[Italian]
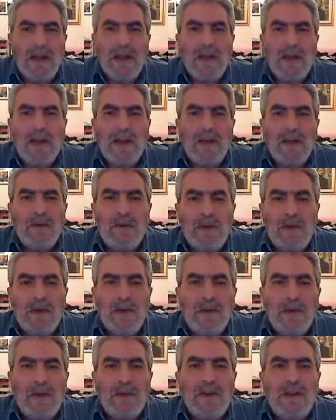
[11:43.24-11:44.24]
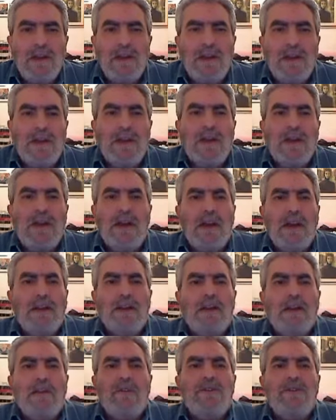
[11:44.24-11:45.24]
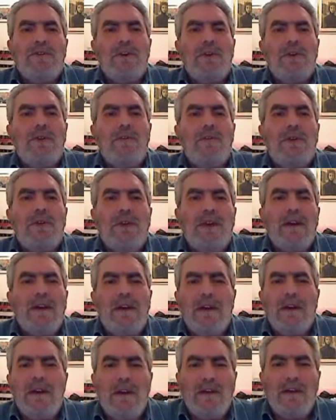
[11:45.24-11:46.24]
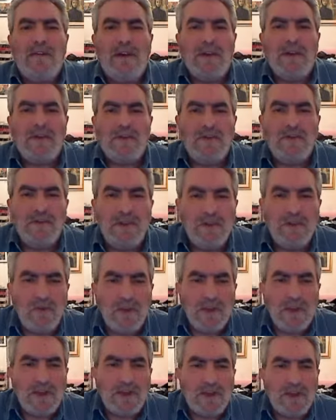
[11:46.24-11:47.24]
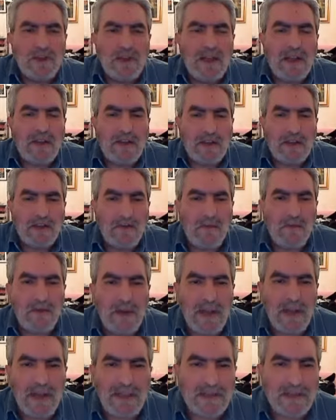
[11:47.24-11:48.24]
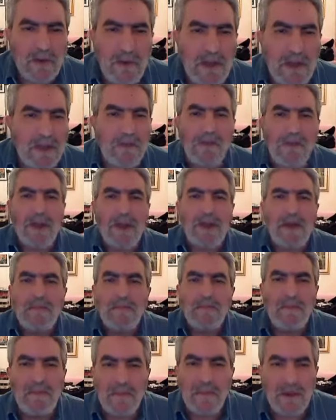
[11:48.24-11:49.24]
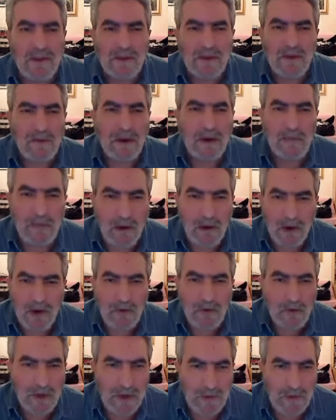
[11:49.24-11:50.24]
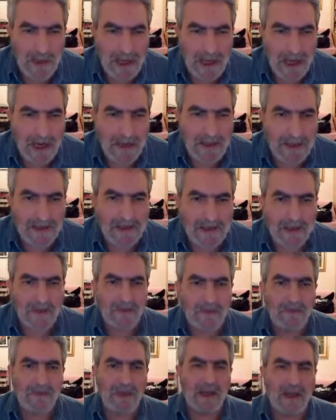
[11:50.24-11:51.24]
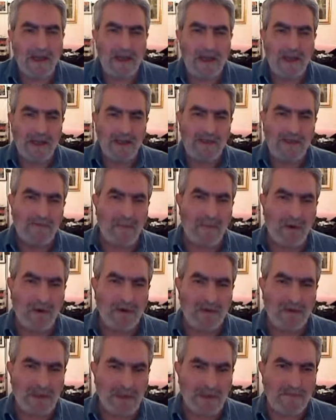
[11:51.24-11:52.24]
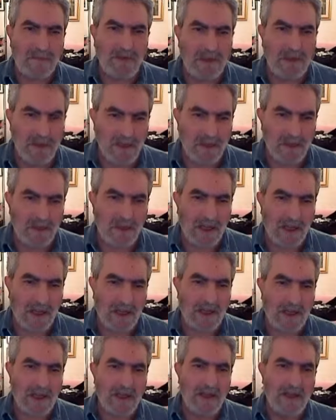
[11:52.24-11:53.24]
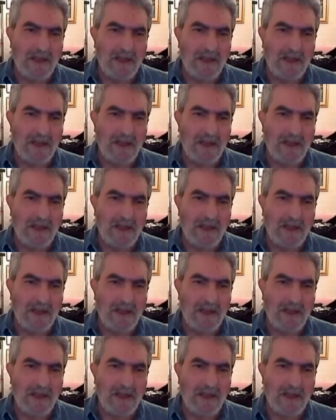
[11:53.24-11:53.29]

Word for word: e che quindi niente, così come ha fatto Gesù che ha accettato la sofferenza, quindi vabbè, in ultima analisi una risposta esplicita,